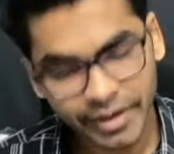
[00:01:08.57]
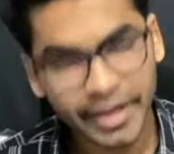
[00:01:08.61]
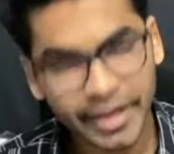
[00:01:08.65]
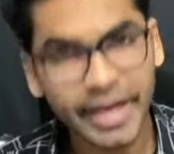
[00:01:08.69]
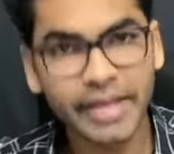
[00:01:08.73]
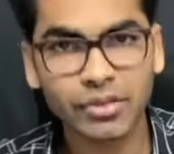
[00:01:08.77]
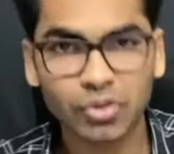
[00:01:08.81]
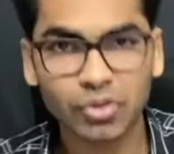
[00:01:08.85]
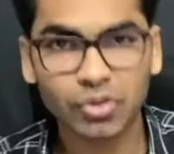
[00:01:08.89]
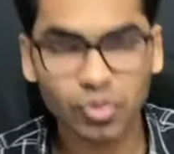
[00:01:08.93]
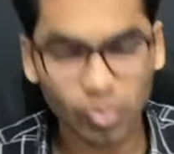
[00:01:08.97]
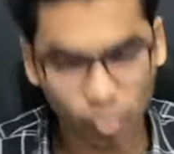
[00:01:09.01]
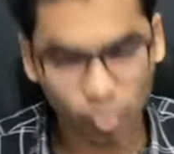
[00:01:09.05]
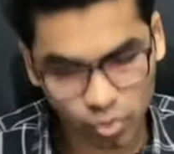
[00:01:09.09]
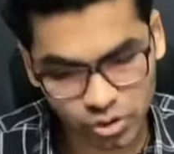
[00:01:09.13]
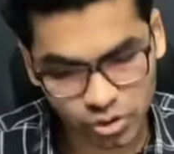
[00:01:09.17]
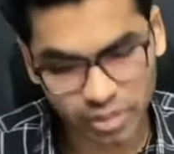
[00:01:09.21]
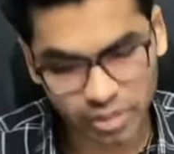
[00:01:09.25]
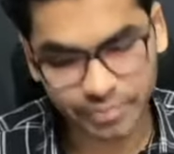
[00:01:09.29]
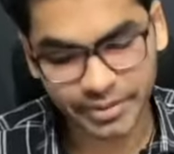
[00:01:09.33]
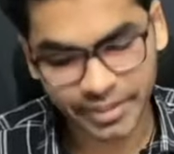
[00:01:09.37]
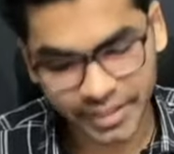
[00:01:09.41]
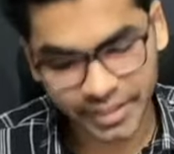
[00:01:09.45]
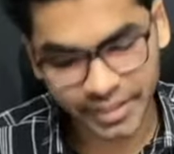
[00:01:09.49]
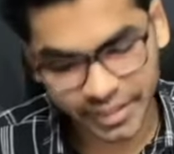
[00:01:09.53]
एस टू ओ
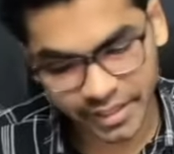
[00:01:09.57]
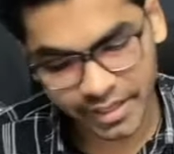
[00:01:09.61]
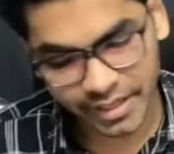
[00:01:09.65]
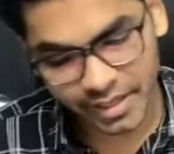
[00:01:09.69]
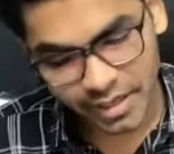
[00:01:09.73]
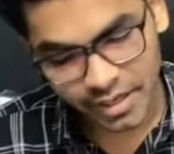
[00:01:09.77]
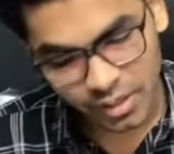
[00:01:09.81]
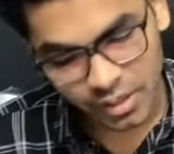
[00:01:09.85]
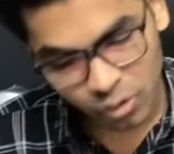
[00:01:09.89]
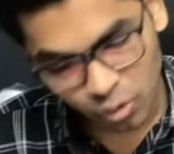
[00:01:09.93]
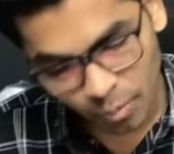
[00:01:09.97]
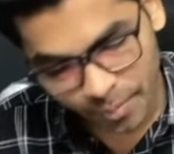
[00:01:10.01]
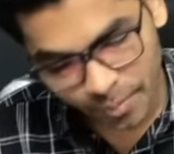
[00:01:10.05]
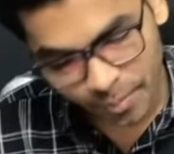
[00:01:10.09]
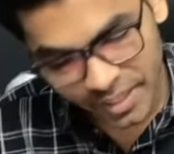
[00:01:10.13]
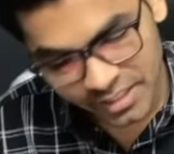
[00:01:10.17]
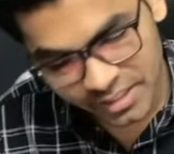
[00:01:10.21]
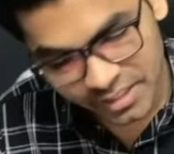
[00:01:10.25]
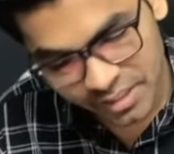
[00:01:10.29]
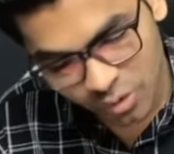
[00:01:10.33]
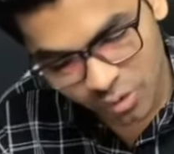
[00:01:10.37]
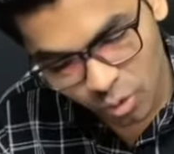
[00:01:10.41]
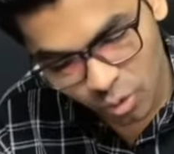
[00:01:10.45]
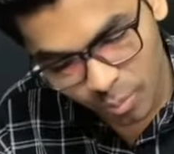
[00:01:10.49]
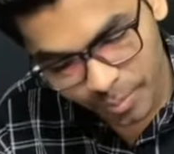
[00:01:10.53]
सेवन ठीक है तो
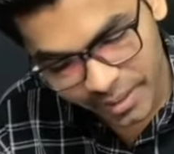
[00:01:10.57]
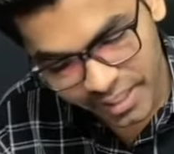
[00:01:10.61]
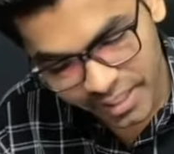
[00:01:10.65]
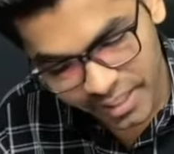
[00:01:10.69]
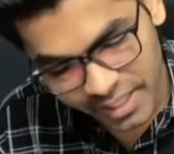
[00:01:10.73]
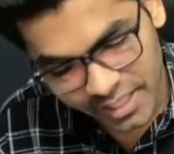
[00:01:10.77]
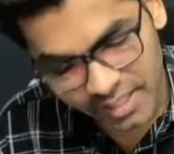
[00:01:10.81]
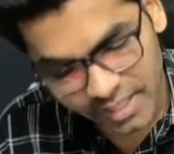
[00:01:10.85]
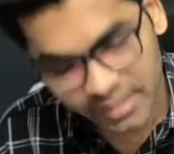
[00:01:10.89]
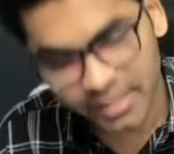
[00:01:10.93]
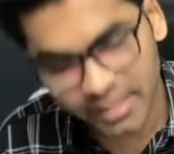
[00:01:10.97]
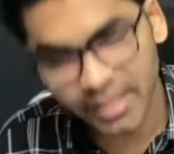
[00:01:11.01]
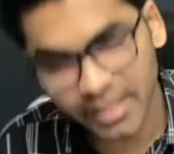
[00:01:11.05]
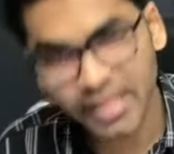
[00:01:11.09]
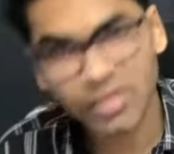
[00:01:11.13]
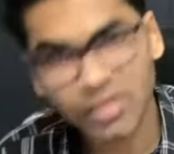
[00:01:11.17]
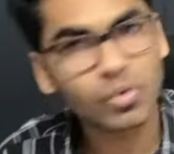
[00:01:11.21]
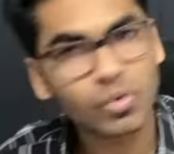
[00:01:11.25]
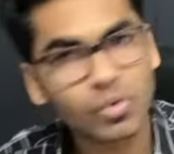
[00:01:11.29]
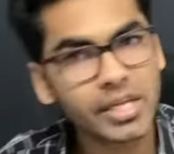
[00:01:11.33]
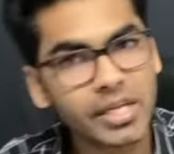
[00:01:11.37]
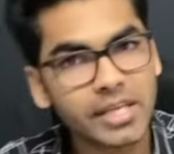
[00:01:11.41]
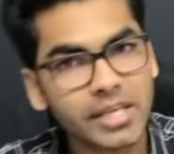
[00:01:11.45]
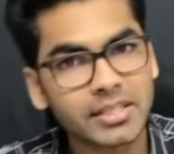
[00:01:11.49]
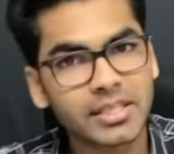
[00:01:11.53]
बेंजीन के ऊपर क्या जाता है एसओ
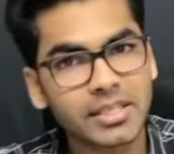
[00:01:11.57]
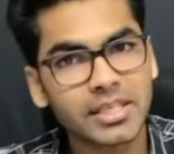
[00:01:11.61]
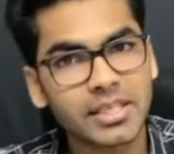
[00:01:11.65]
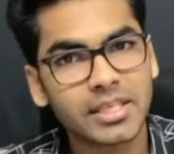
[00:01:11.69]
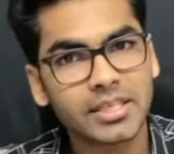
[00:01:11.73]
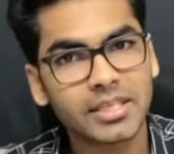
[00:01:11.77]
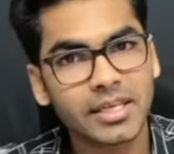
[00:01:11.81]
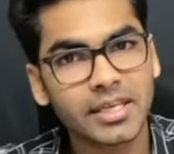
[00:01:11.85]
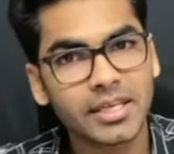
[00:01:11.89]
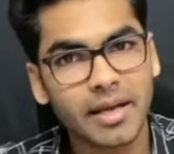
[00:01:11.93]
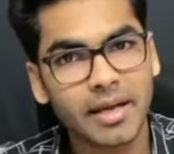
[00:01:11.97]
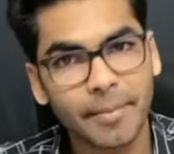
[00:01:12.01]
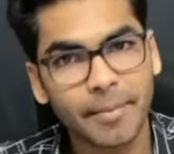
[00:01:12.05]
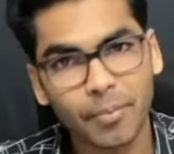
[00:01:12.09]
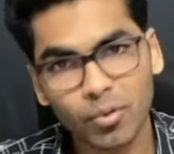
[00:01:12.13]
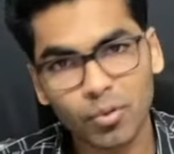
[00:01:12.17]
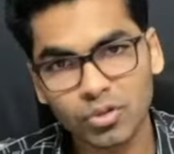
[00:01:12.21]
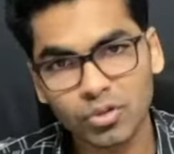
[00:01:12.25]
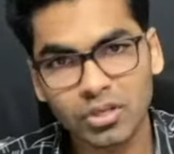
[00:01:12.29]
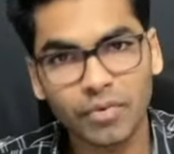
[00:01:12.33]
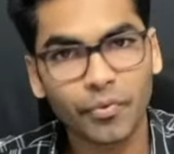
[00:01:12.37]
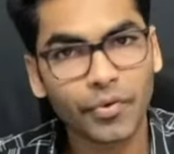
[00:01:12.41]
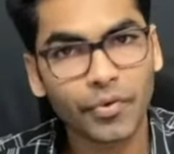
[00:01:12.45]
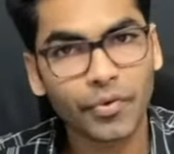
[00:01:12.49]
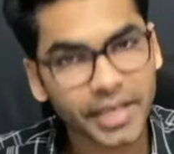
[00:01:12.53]
थ्री एच आ जाता है हमको
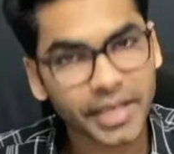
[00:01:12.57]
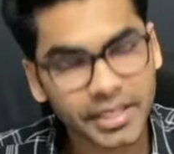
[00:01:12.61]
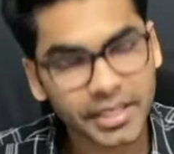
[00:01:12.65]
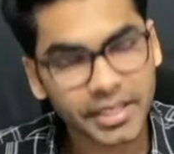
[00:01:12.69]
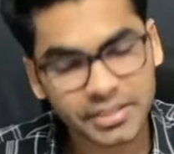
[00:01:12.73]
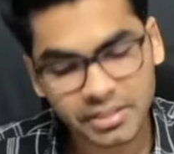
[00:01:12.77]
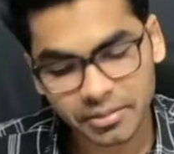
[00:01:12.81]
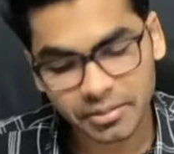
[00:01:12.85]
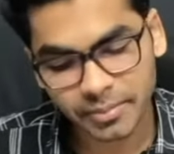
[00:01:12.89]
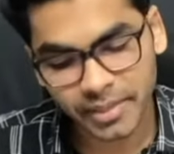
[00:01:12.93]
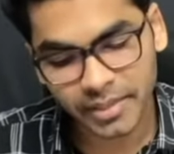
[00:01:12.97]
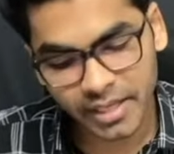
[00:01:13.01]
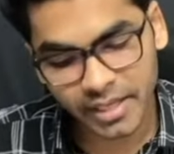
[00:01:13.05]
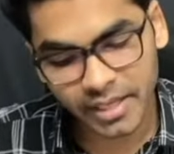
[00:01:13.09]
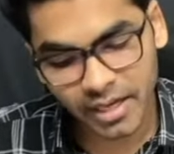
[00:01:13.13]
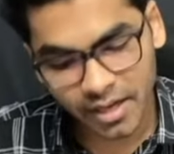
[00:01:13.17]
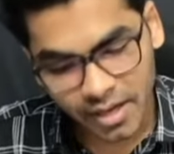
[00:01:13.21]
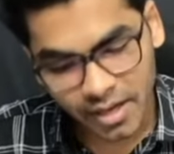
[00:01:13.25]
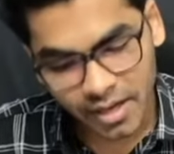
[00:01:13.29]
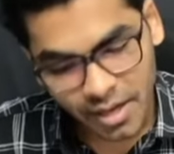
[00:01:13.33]
सल्फोनिक एसिड मिल गया